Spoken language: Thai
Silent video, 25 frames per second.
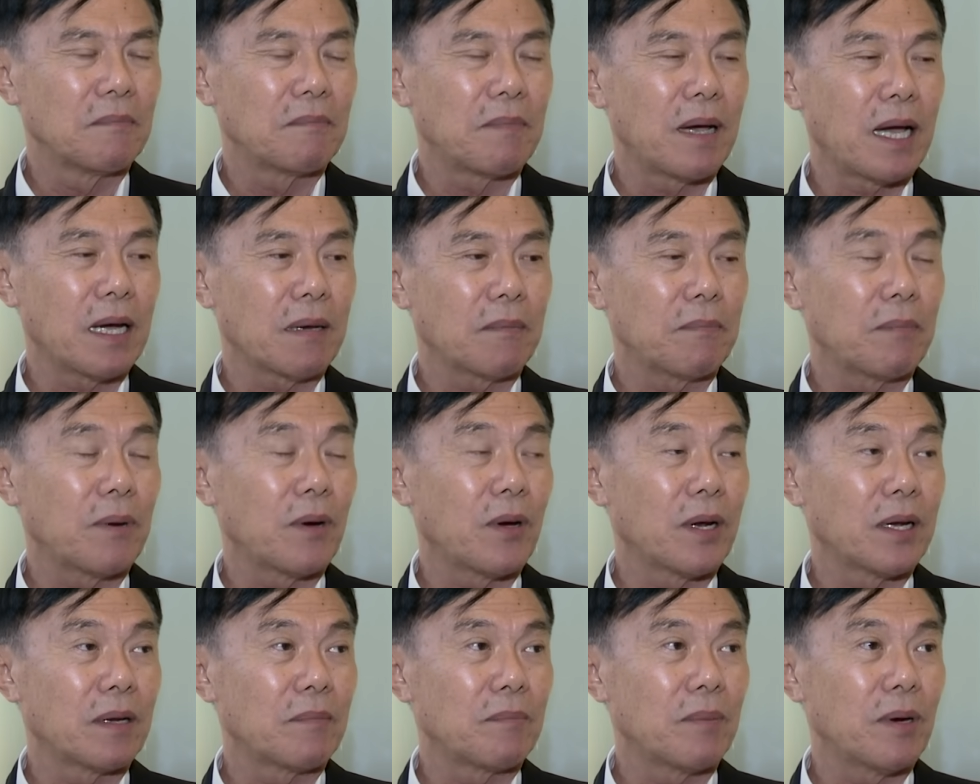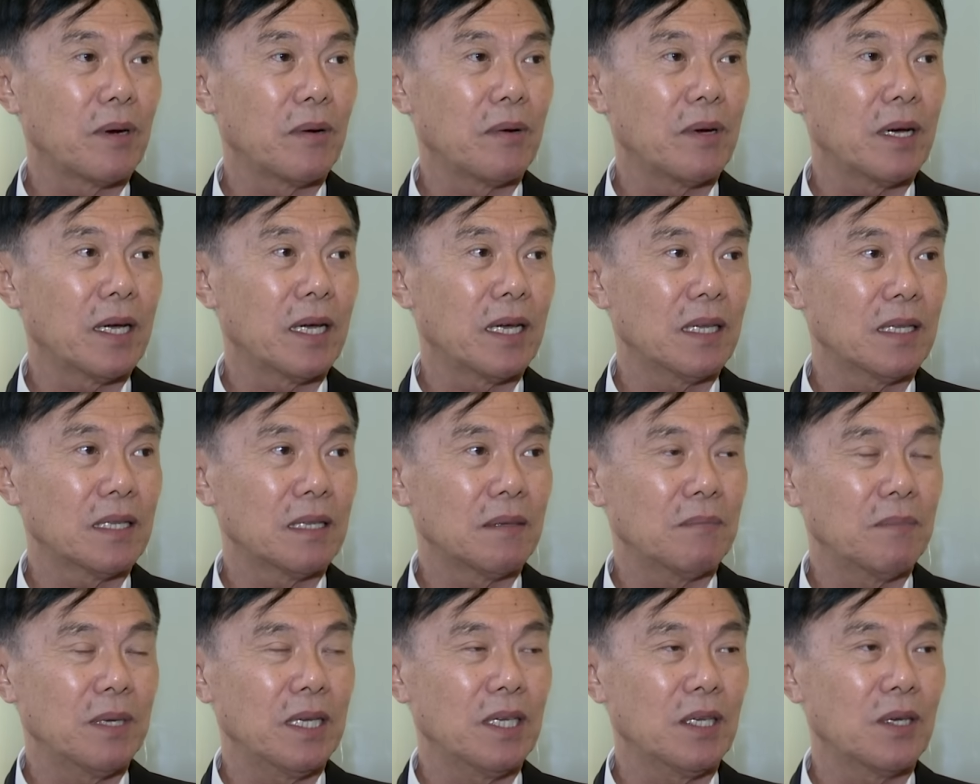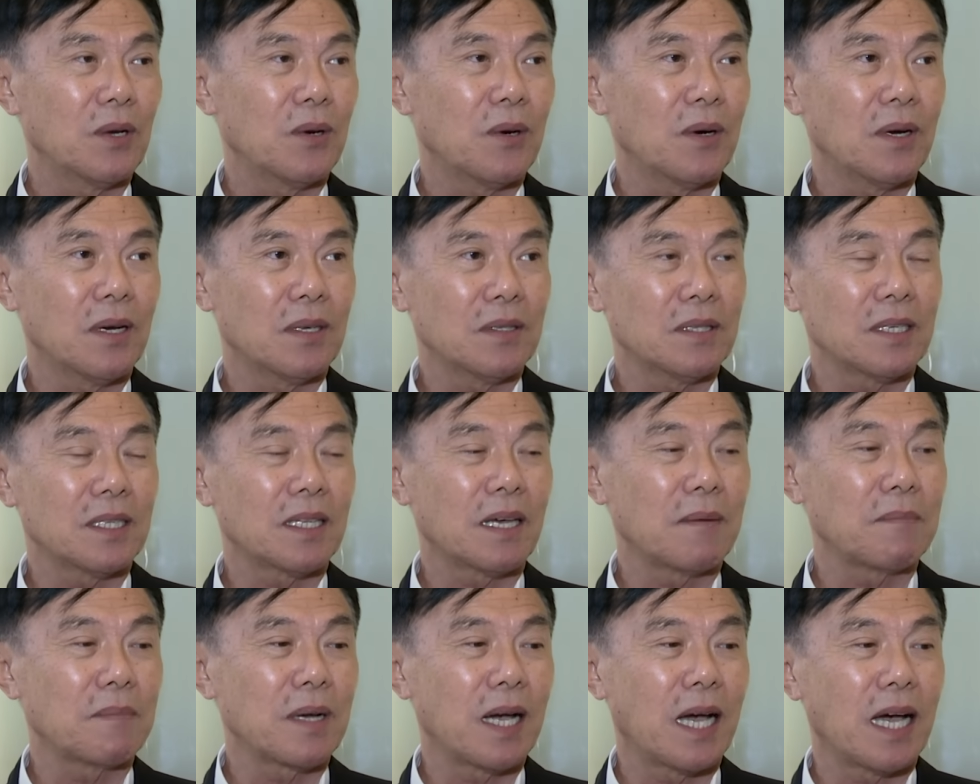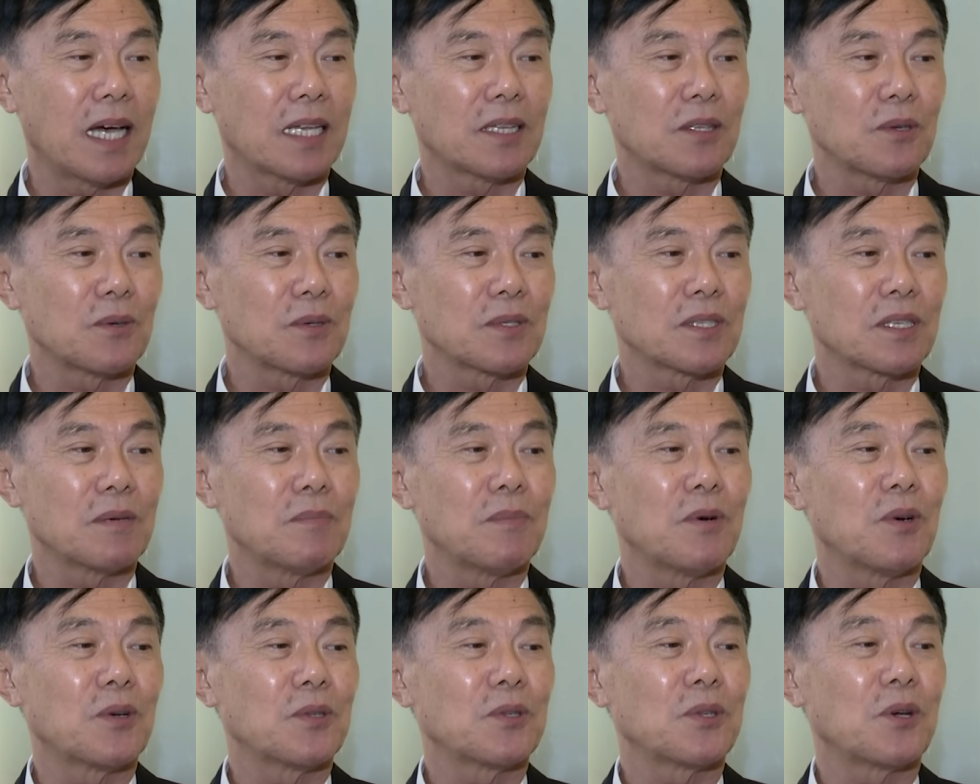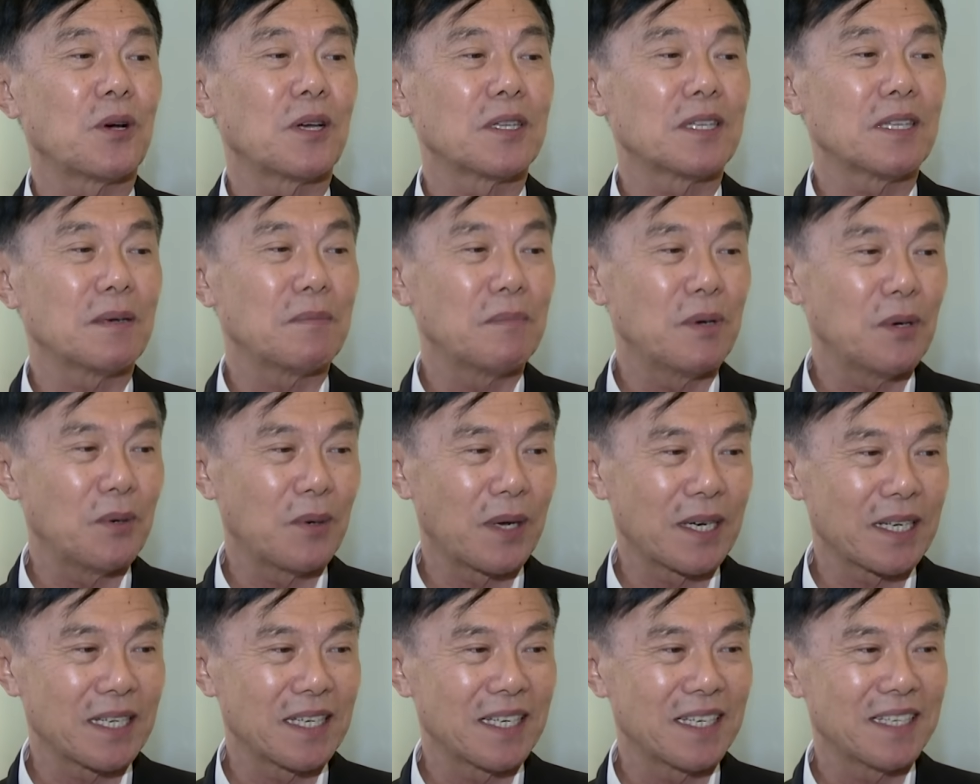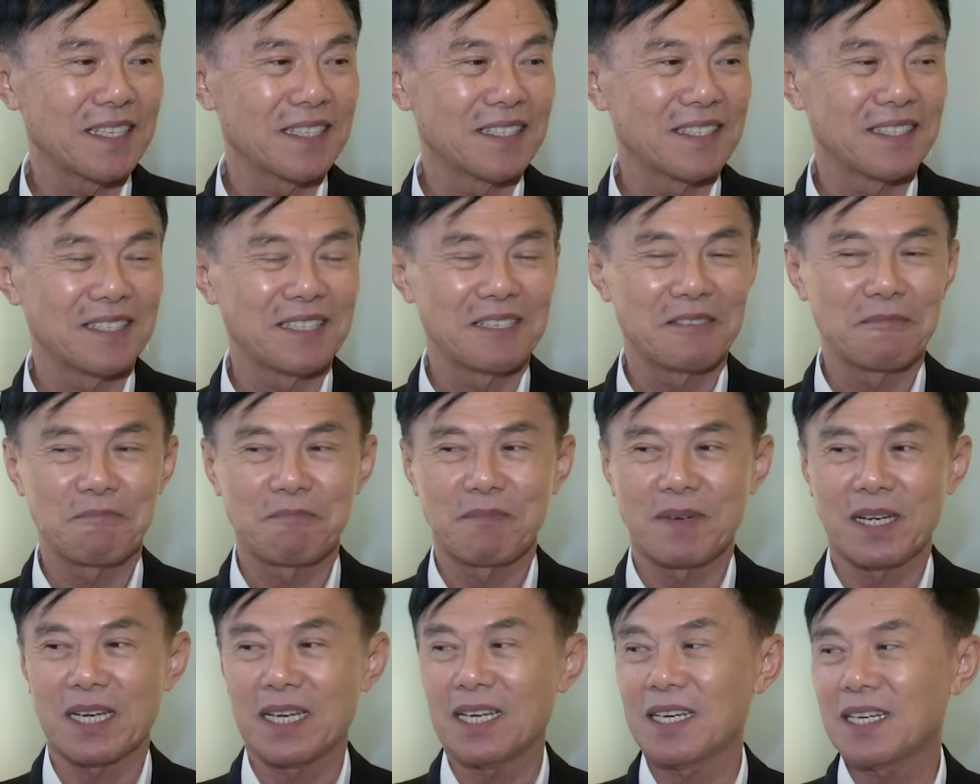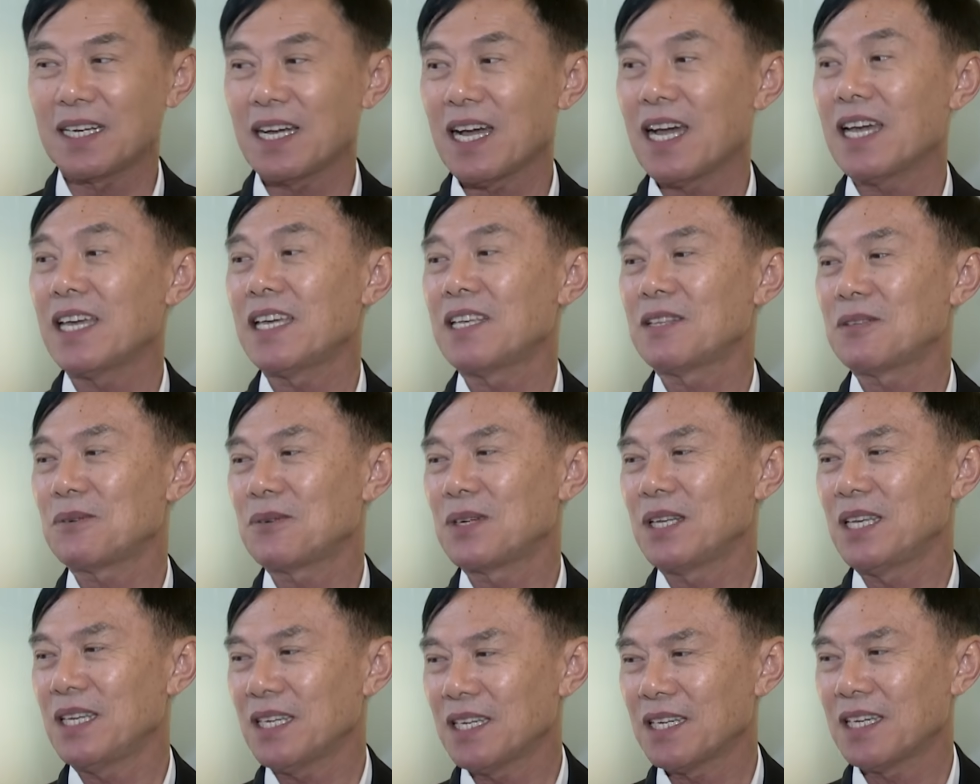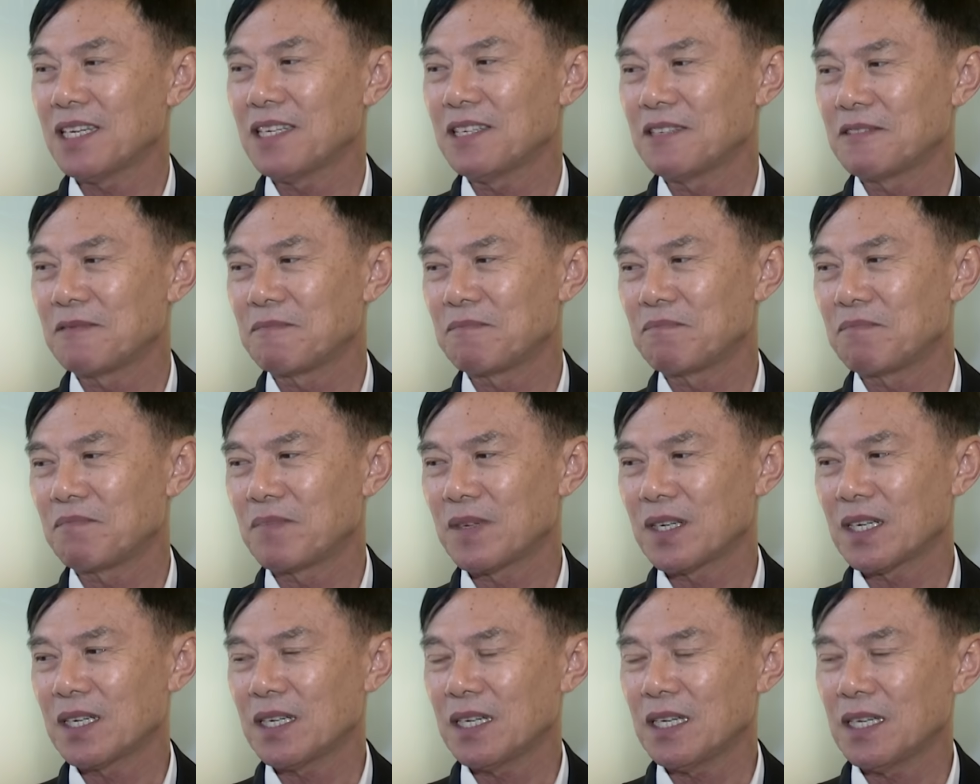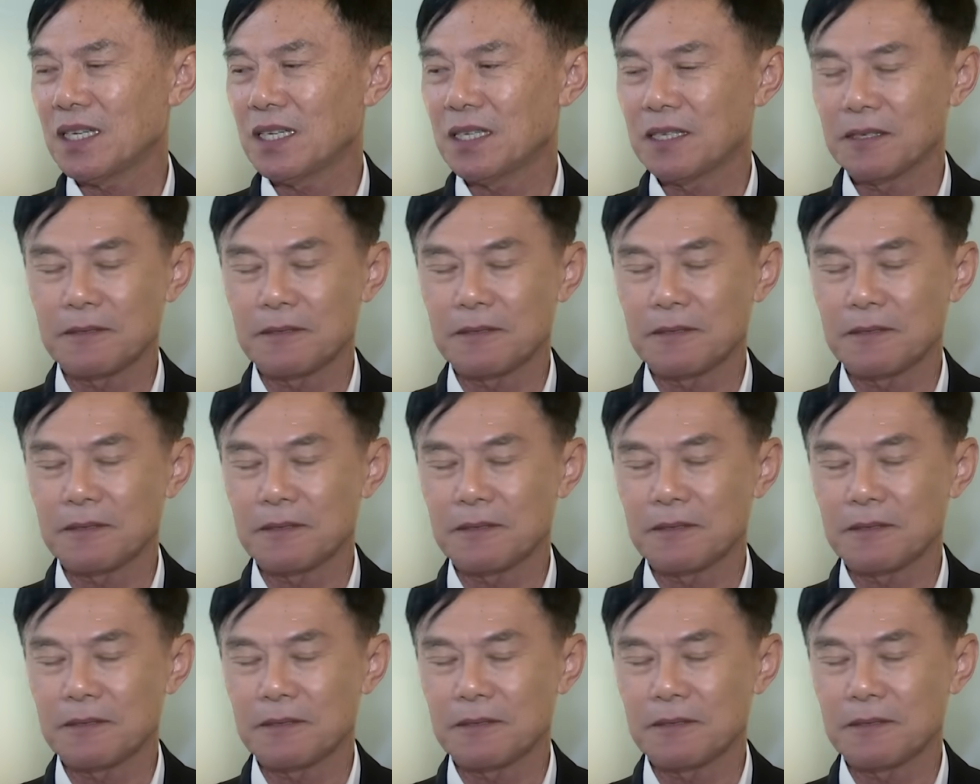พักผ่อน เพราะว่าบิ๊กโจ๊กเขาจะทำงานตรงสโมสรตำรวจไงมันก็ใกล้ตรงนี้ไงมันใกล้